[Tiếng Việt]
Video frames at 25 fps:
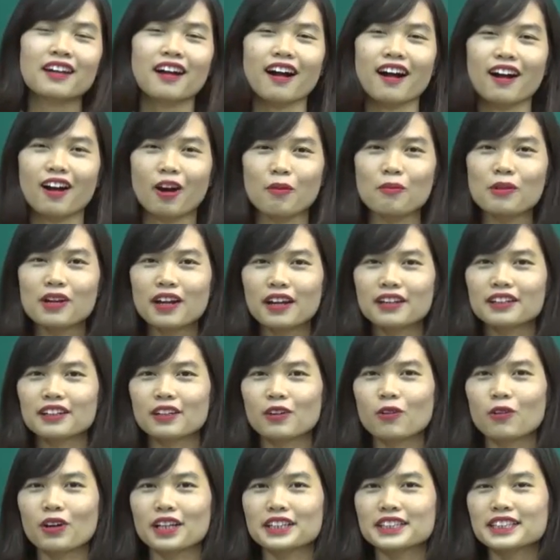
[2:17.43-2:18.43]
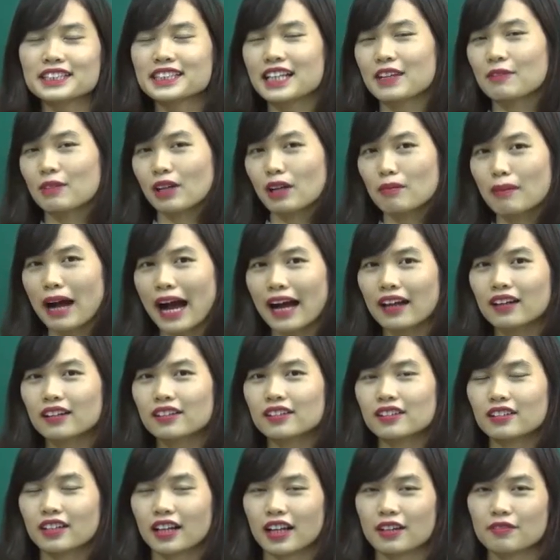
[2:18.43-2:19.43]
À, có một lần thì cô đã chia sẻ với các bạn
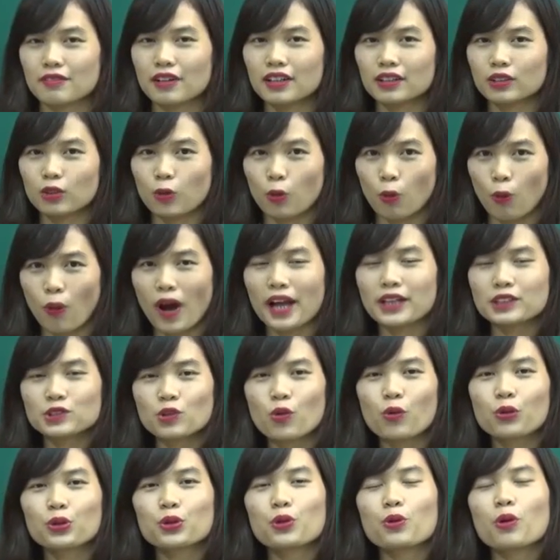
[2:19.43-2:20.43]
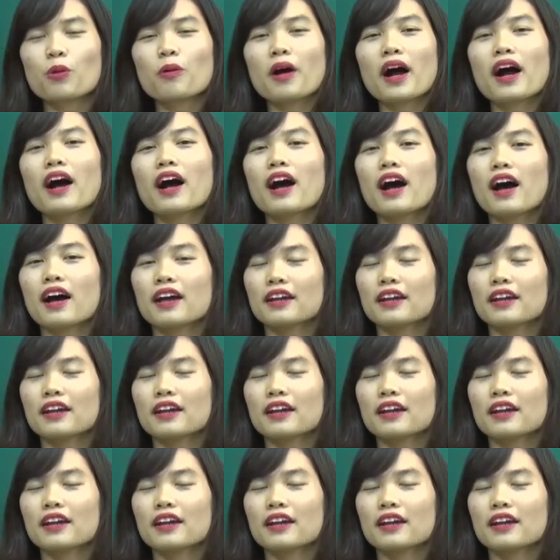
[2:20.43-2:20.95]
ở cái phần tổng quan rồi, đúng không ạ?